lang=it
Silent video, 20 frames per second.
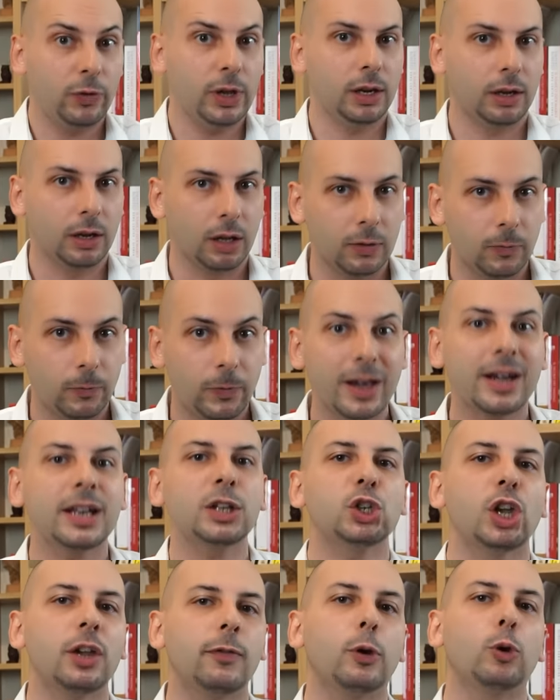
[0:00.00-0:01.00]
Villeneuve,
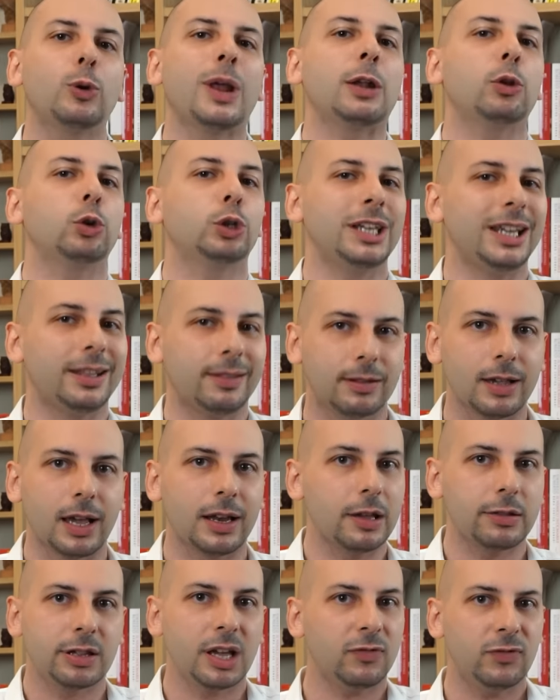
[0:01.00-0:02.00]
riceve una notizia
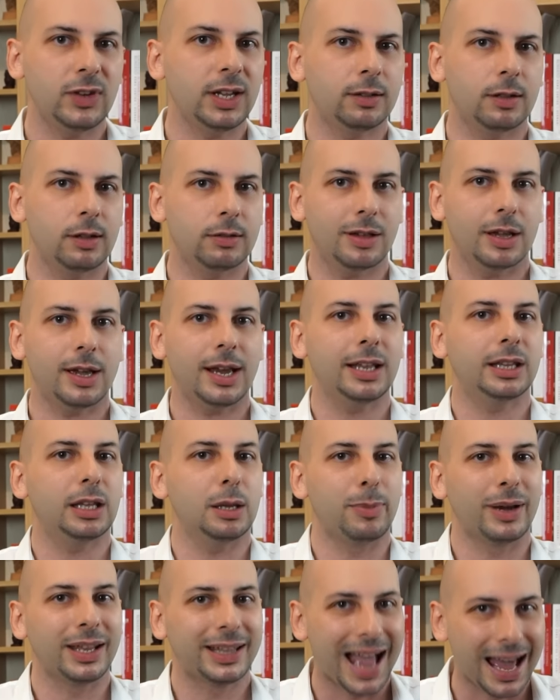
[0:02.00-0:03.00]
dai servizi
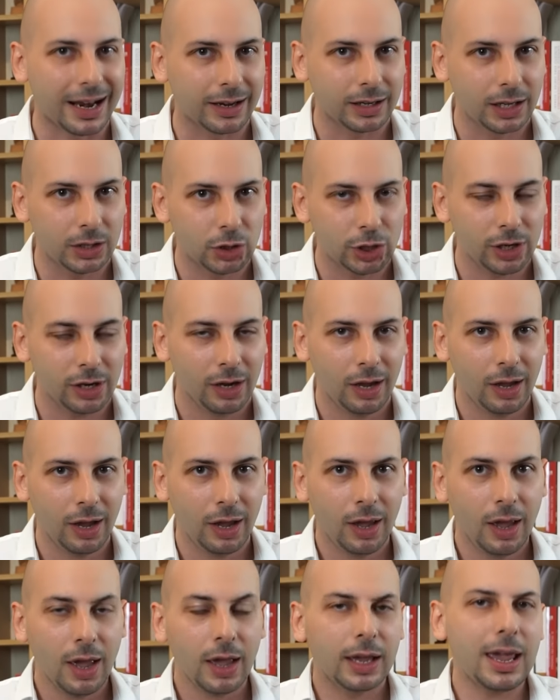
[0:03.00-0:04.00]
segreti britannici
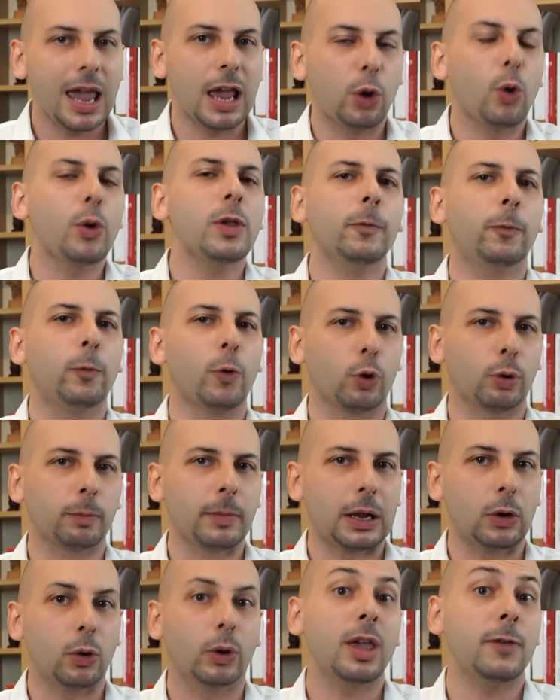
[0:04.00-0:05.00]
che lo
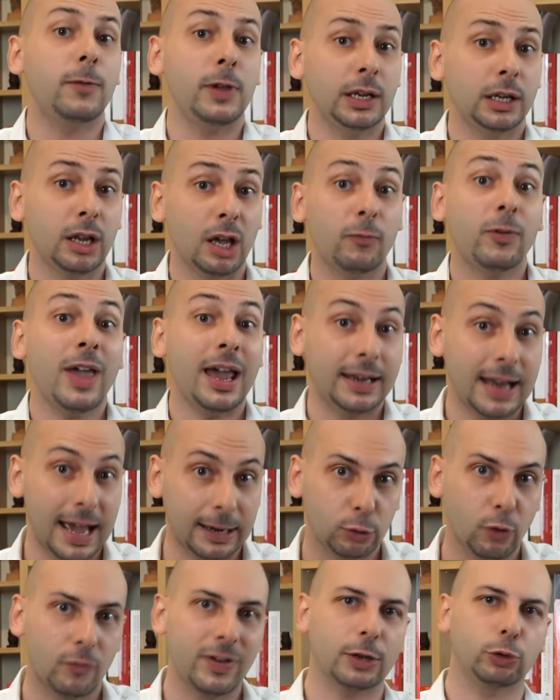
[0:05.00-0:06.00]
informano che Villeneuve è
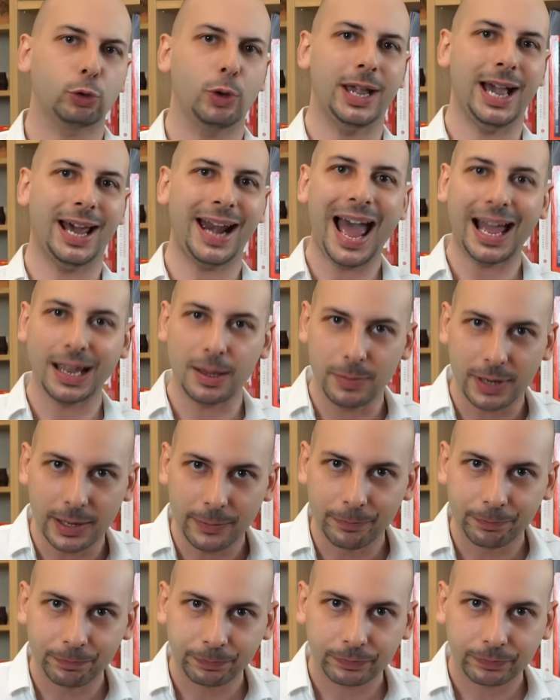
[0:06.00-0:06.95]
andato verso i Caraibi.